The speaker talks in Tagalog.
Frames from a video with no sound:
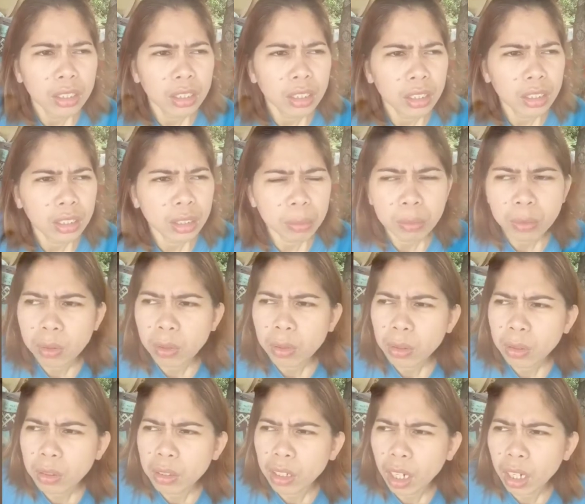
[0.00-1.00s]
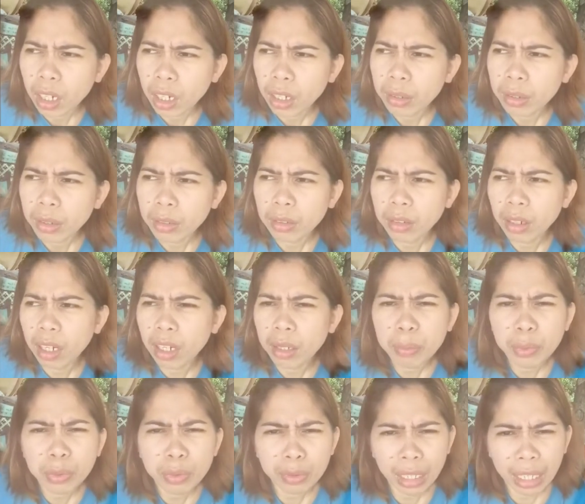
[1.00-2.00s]
Sa isip ko, Lord, naka,
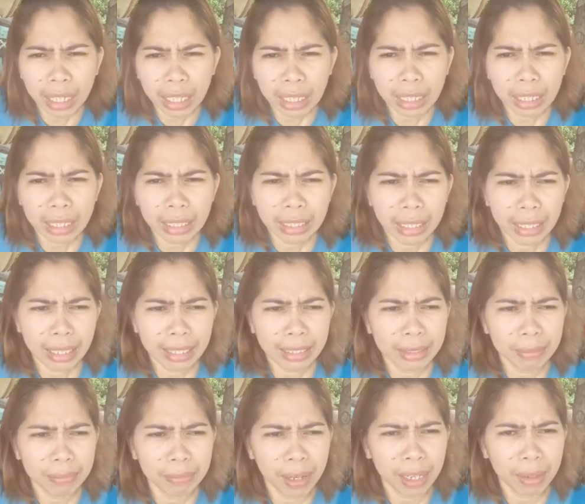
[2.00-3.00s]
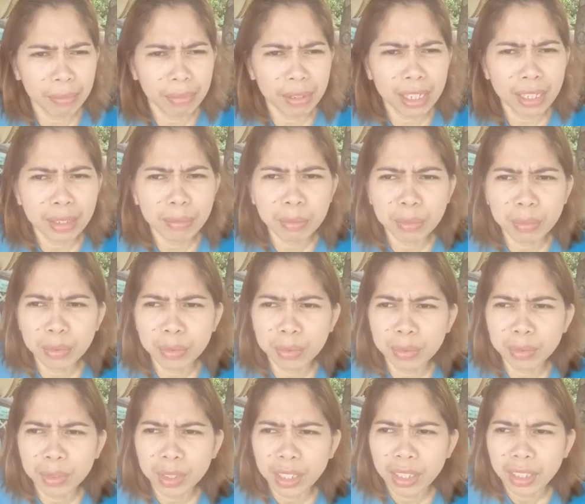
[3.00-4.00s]
alam mo yung nakakahiya kasi parang feeling mo,
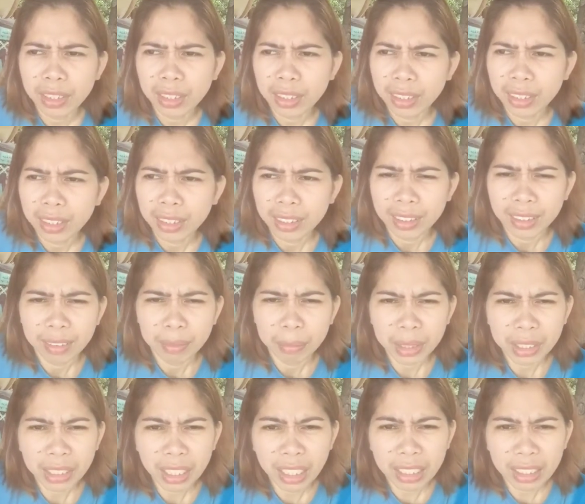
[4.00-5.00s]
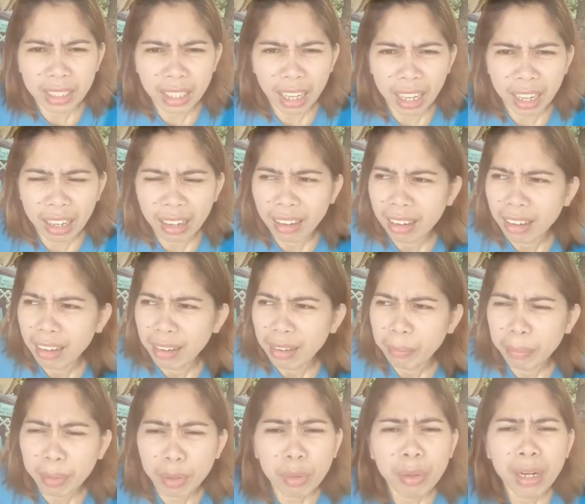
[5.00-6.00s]
may sakit ka.
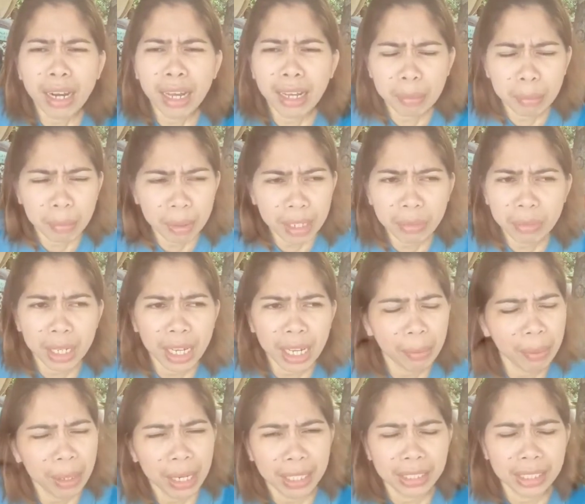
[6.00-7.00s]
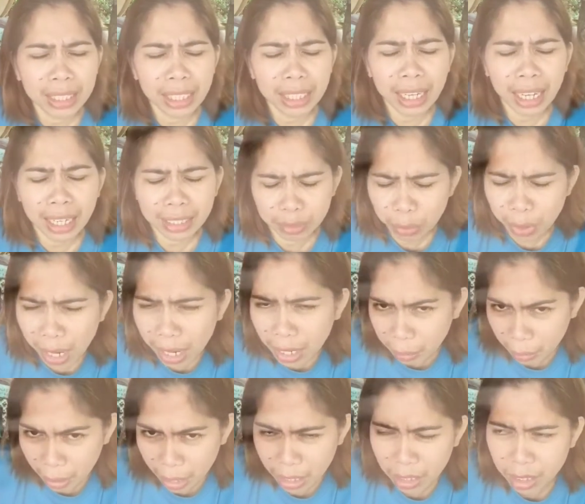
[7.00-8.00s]
Pero wala naman, wala, wala. Chinek lahat, wala
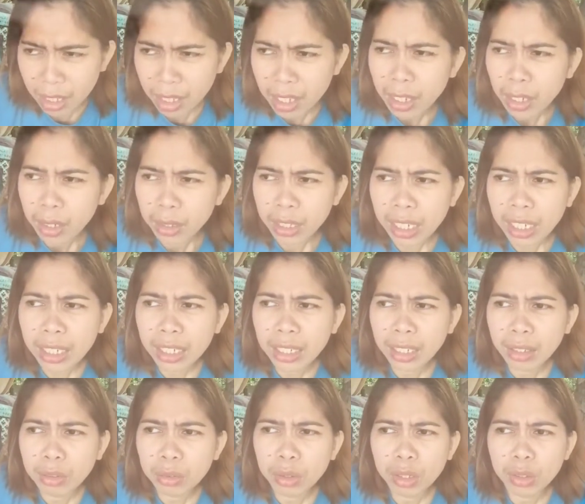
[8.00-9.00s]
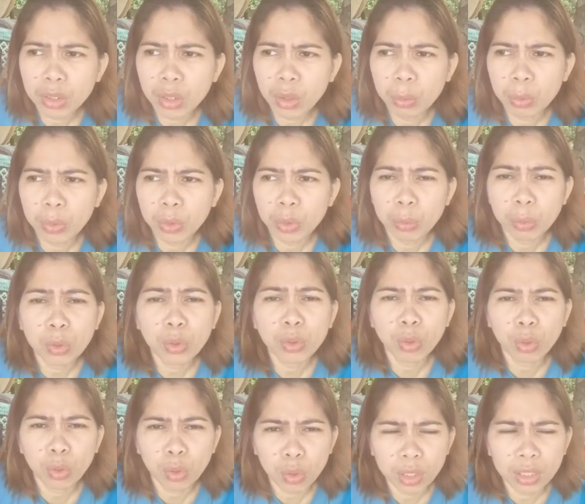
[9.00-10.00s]
naman. Talagang ano lang daw po yung
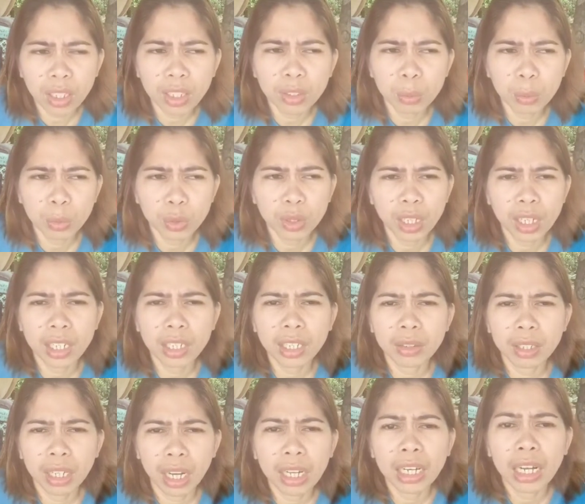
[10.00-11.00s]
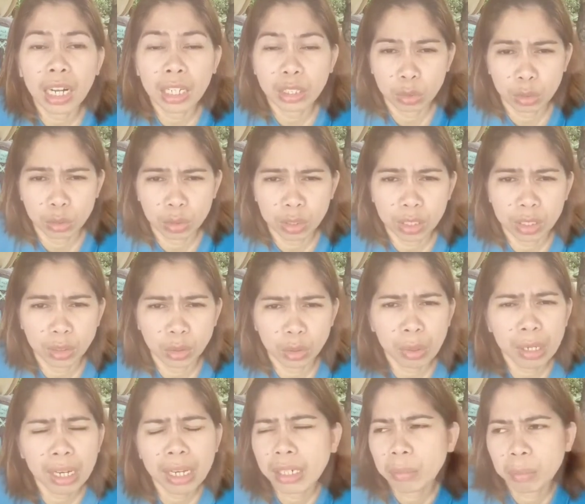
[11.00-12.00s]
protocol po talaga yung na kailangan sundin.
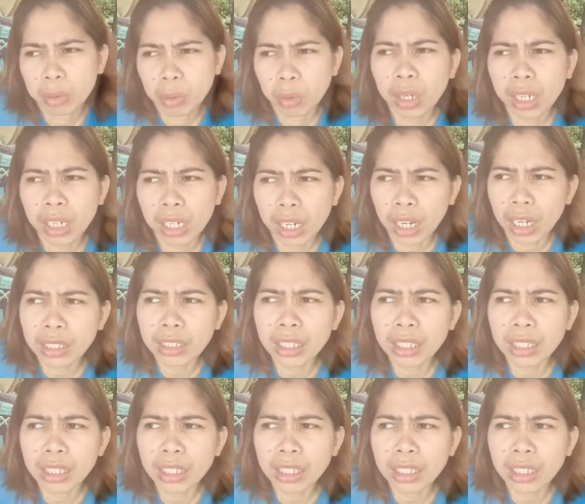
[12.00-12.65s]
So wala naman, okay lang.